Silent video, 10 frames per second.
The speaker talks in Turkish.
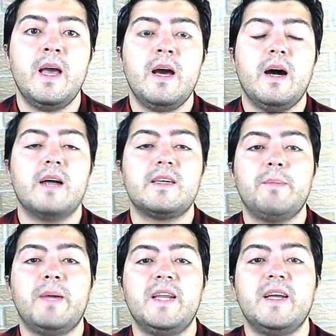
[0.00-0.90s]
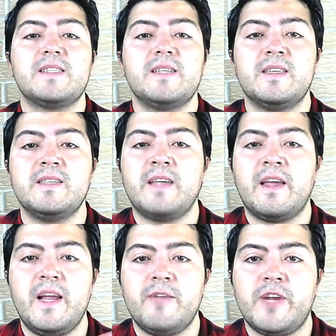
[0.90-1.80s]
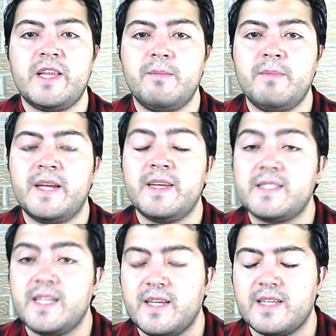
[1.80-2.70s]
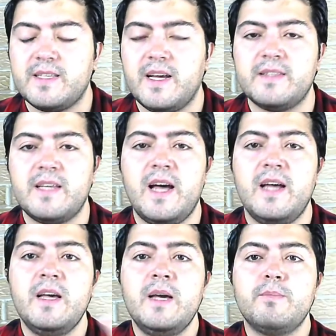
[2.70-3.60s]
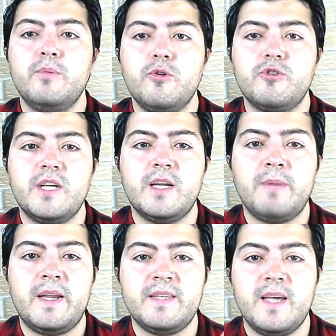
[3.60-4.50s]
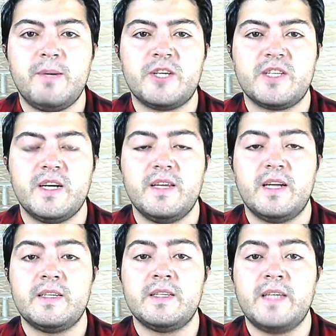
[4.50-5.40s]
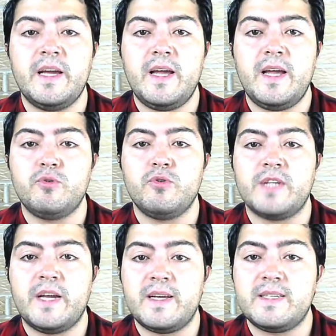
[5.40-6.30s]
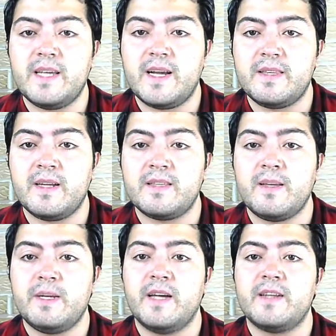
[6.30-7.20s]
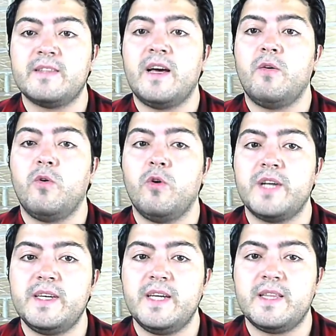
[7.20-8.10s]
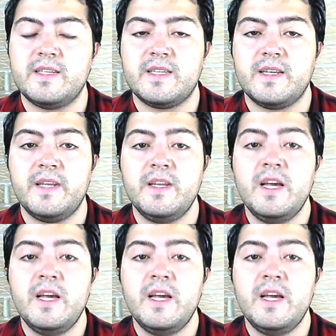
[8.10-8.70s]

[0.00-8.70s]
AKP'nin hazırladığı yerel yönetimler yasa taslağında Büyükşehir Belediye Başkanlarının genel müdür, genel sekreter atamalarında onay yetkisinin